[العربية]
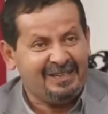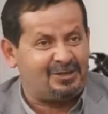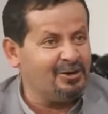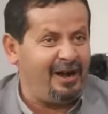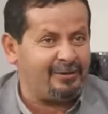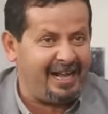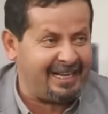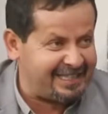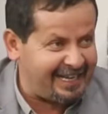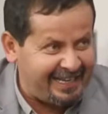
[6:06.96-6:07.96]
شو هكا
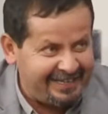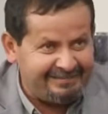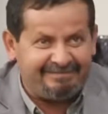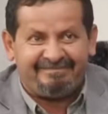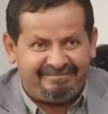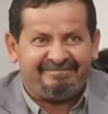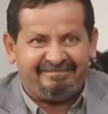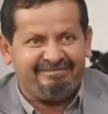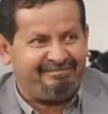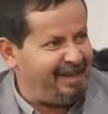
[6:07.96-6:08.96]
حتى كان
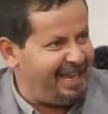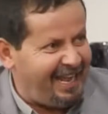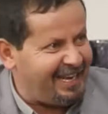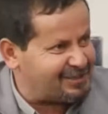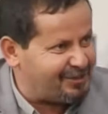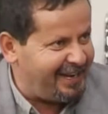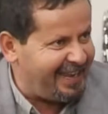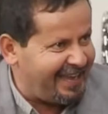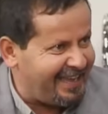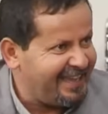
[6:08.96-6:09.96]
بالحة
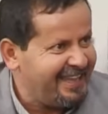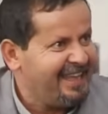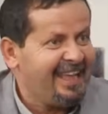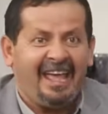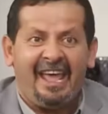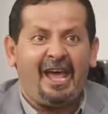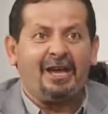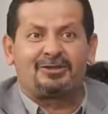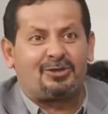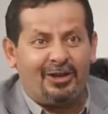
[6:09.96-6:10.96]
شوية
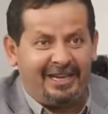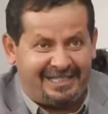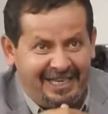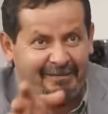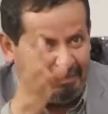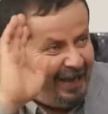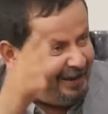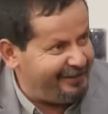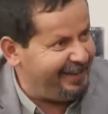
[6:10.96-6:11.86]
الطولة تجيب بحول